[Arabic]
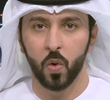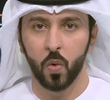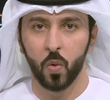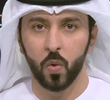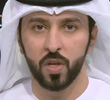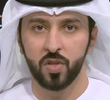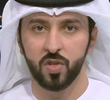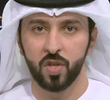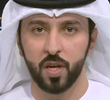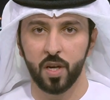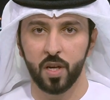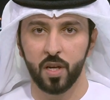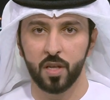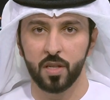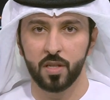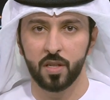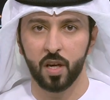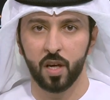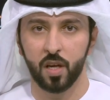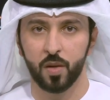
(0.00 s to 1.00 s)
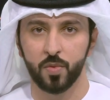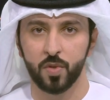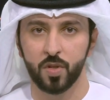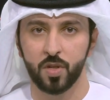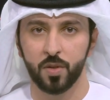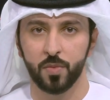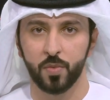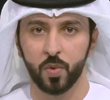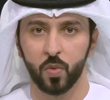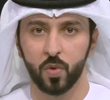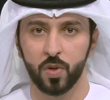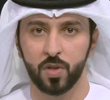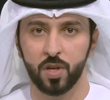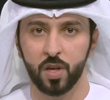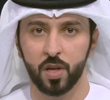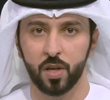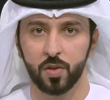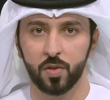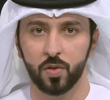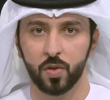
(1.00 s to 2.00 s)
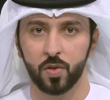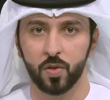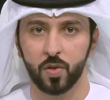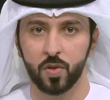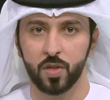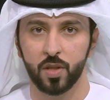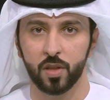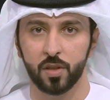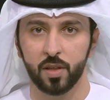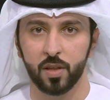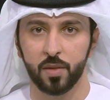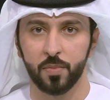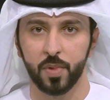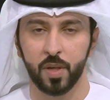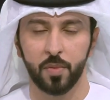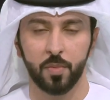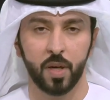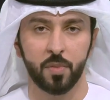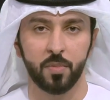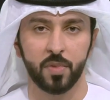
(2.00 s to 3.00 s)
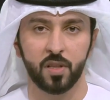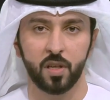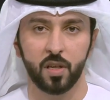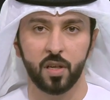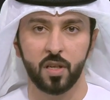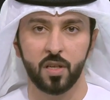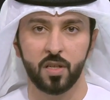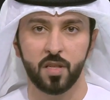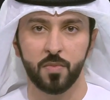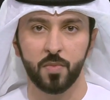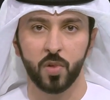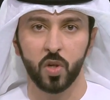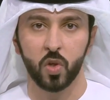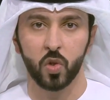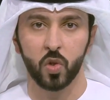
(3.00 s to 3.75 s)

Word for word: وجه صاحب السمو الشيخ الدكتور سلطان بن محمد القاسمي